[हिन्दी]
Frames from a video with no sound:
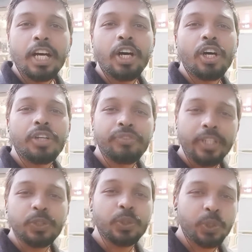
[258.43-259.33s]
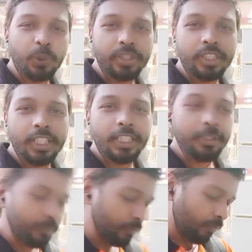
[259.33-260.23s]
और फ्रिज को छोड़ दिए
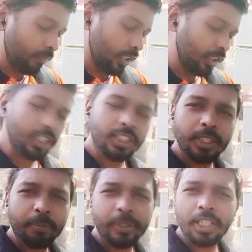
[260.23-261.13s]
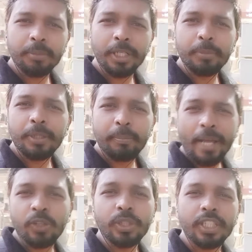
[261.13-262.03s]
हैं दस से पंद्रह मिनट में
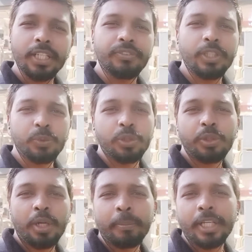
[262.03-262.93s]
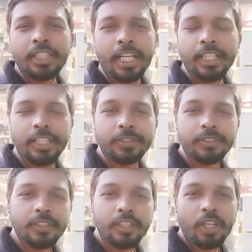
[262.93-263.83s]
पैक होके फिर वो अपना जाएगा
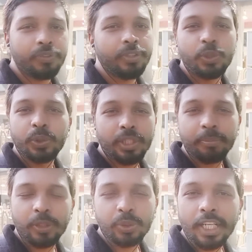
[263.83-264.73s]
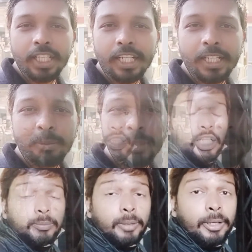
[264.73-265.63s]
और फिर दोस्त अपना उतार लेगा घर में
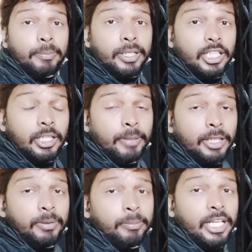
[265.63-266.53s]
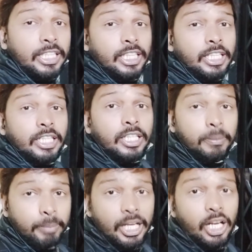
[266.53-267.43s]
गर्म कपड़ा पहनने के बाद में मेरा ये
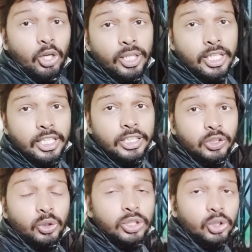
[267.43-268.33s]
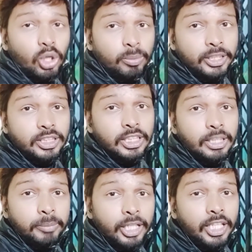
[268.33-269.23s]
पहला ऑर्डर है जो कि शौरमा से
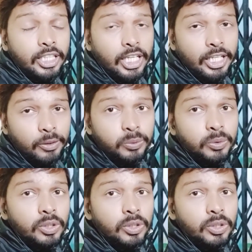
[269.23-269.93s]
मैं लेकर आया हूँ